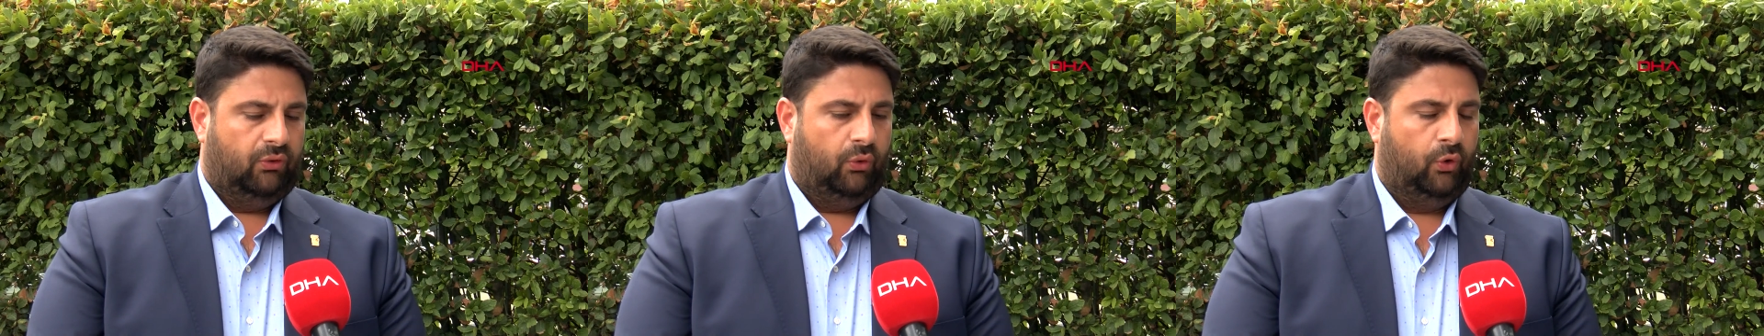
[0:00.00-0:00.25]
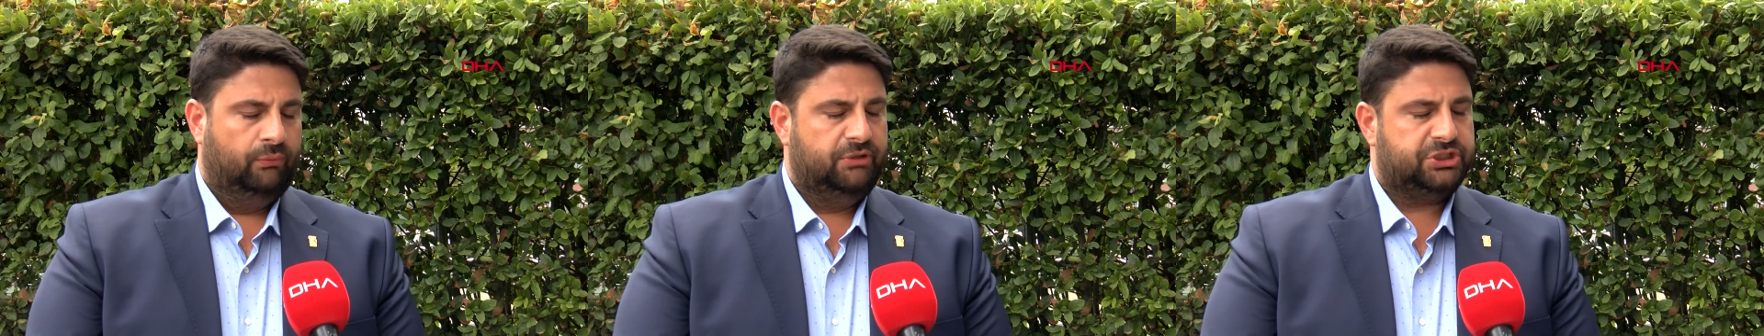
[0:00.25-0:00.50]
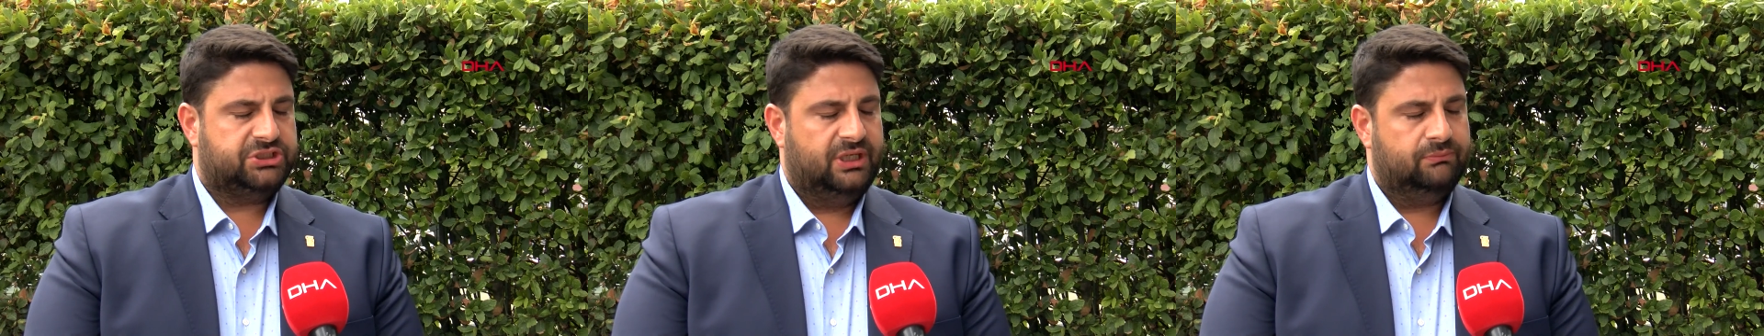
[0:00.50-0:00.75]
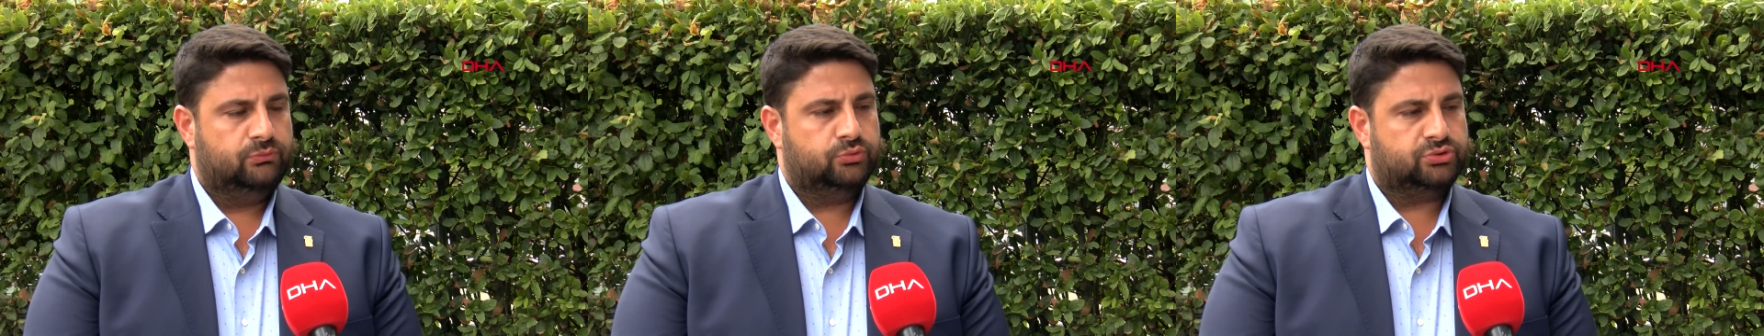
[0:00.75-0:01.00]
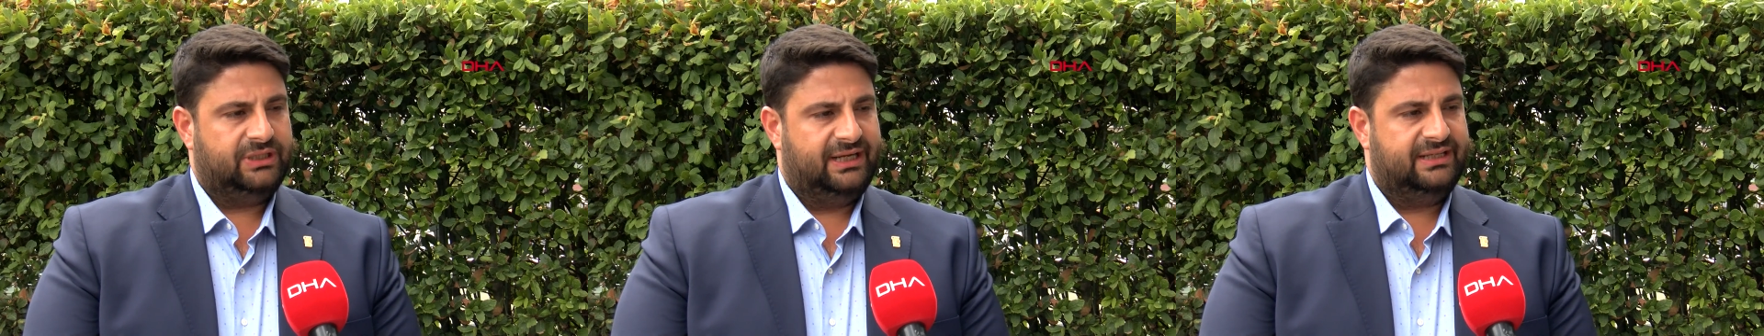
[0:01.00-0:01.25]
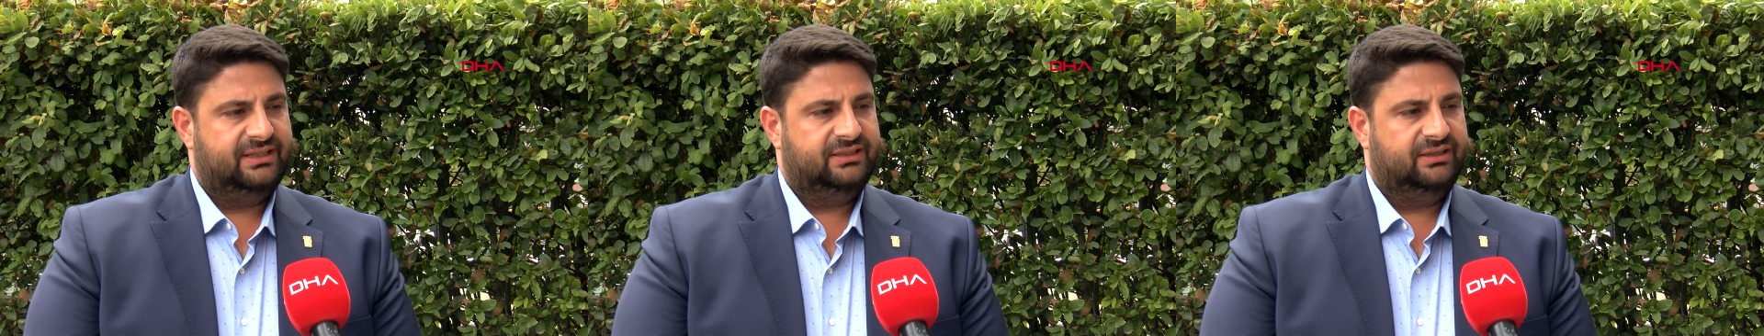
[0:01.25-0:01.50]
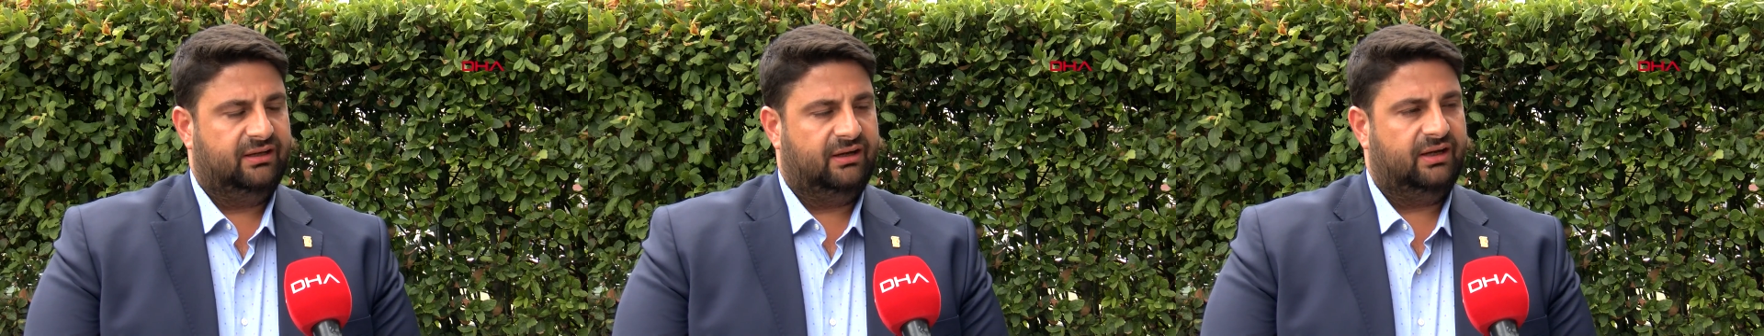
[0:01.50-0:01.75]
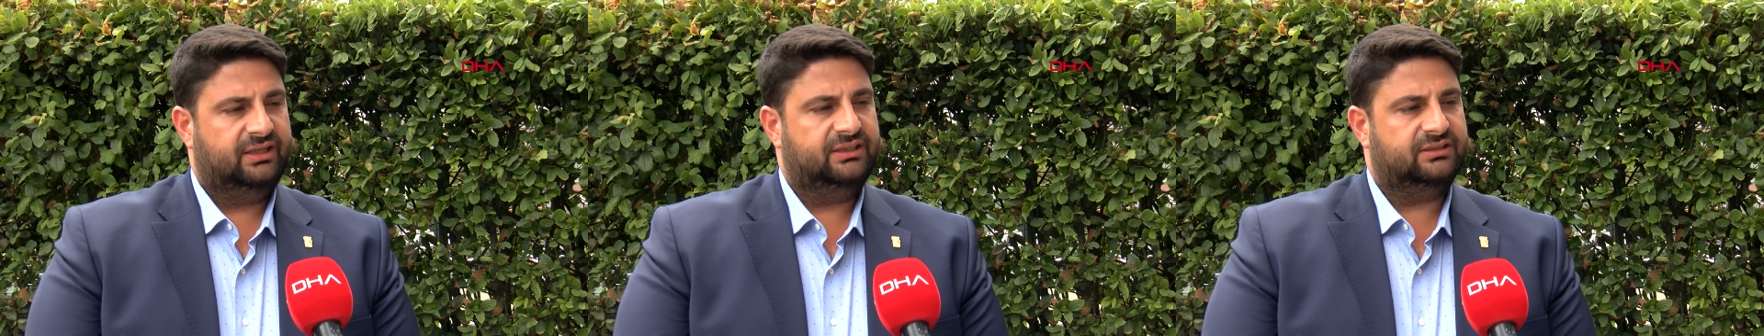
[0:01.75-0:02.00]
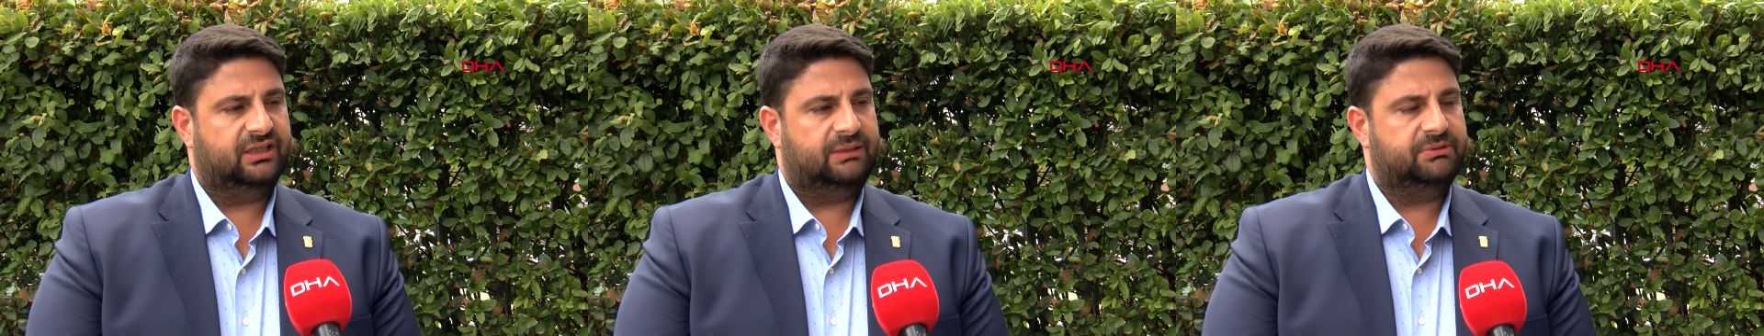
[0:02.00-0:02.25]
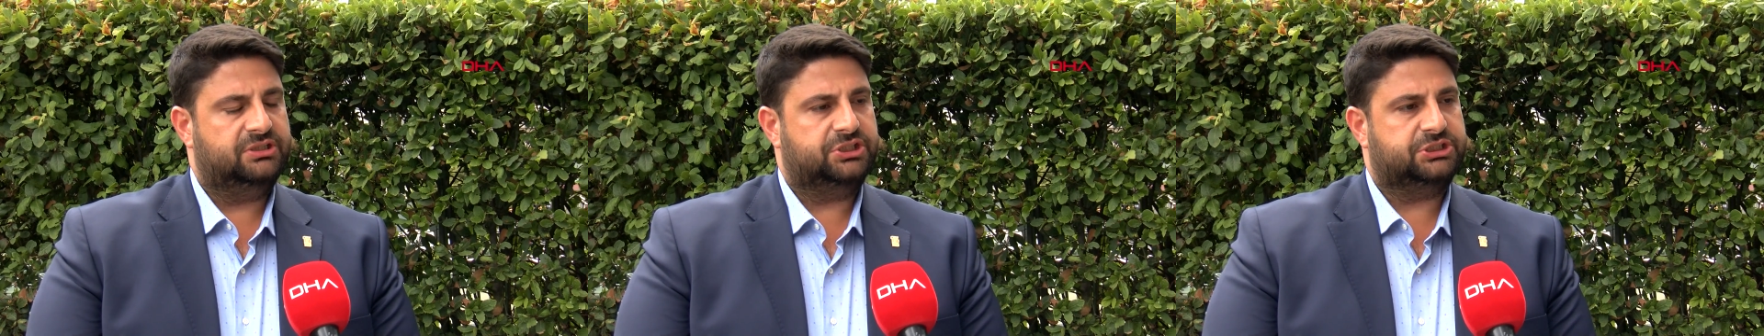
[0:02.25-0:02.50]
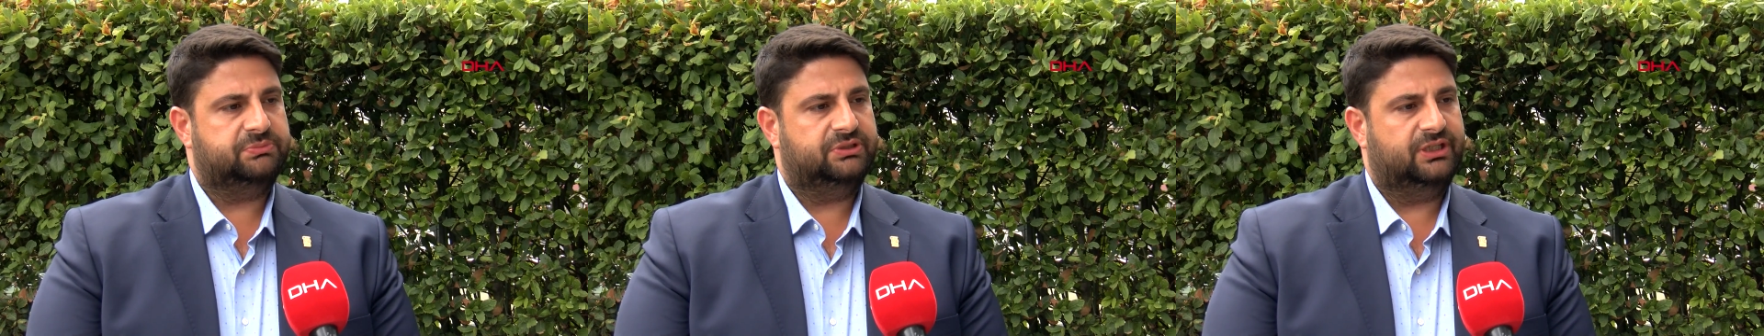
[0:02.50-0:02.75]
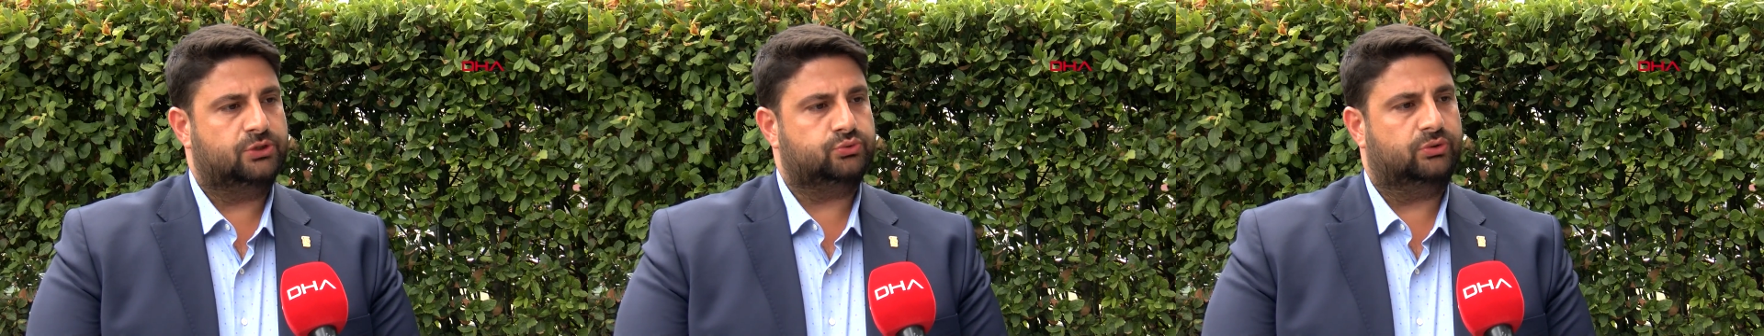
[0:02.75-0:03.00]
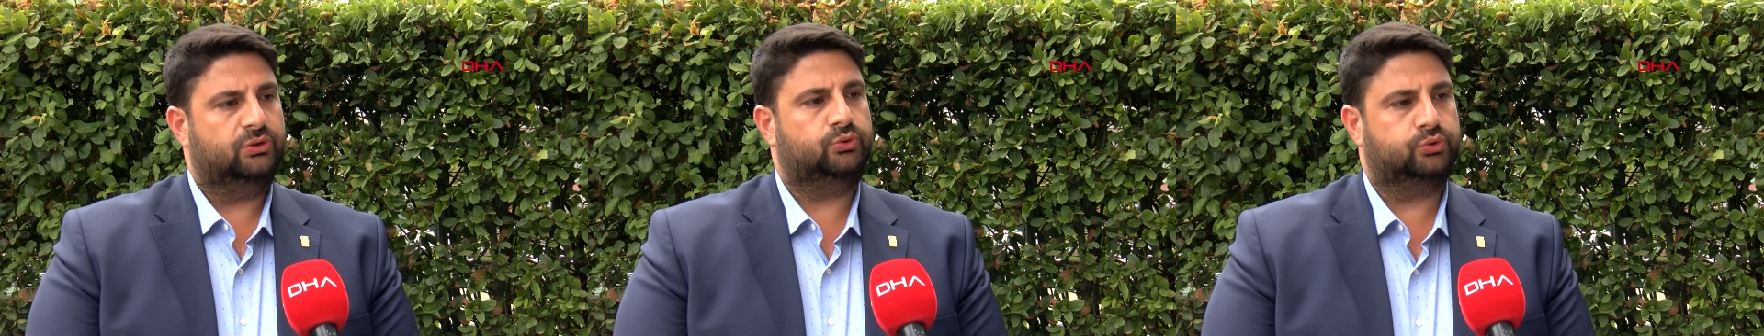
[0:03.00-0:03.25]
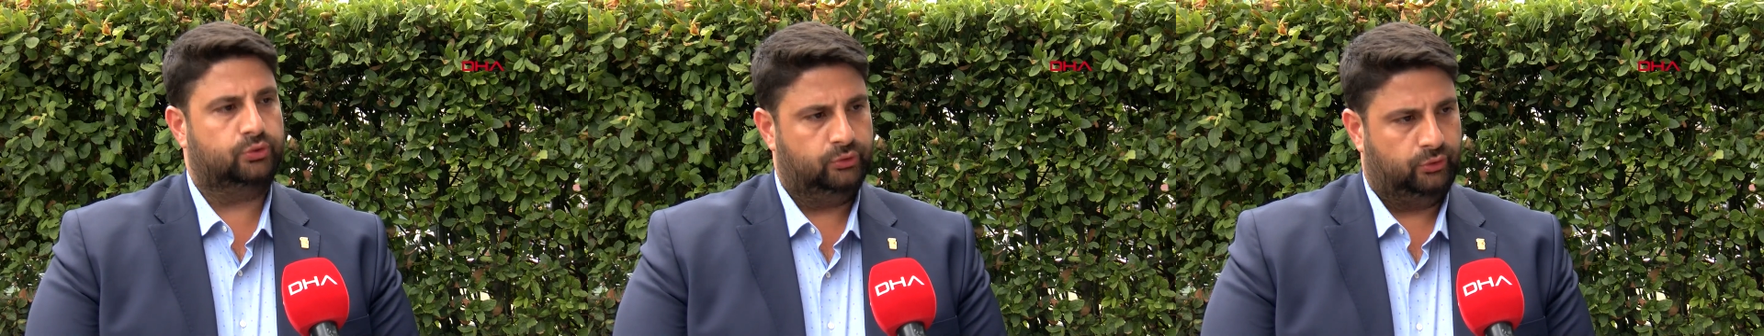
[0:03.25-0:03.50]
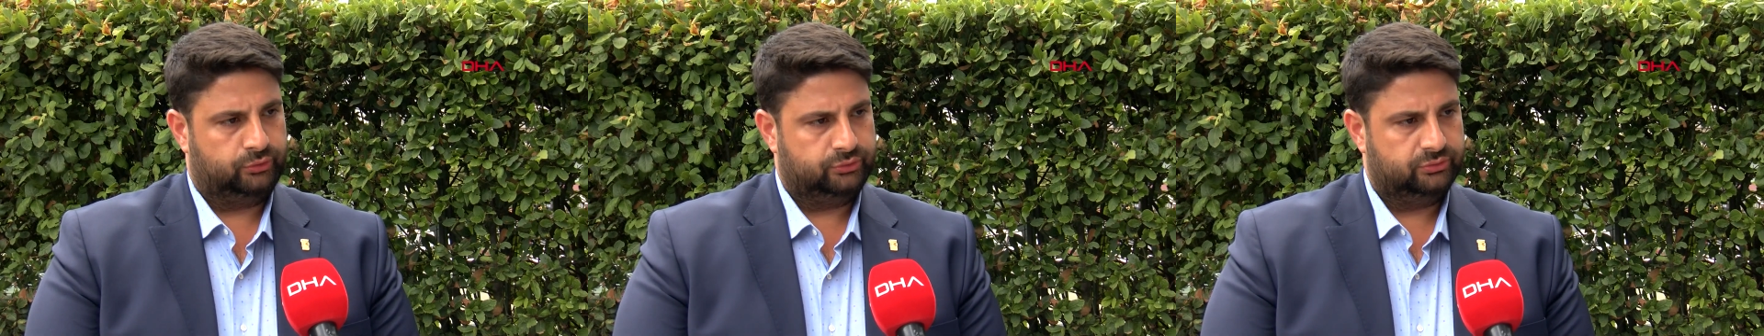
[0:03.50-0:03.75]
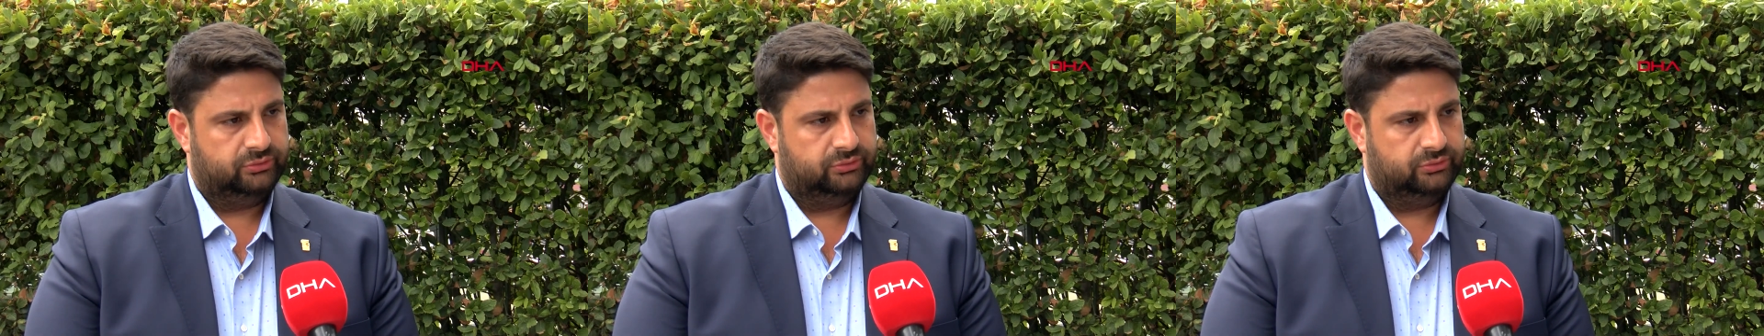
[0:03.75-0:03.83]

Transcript: 15 Temmuz Derneği hain darbe girişiminden sonra kuruluyor.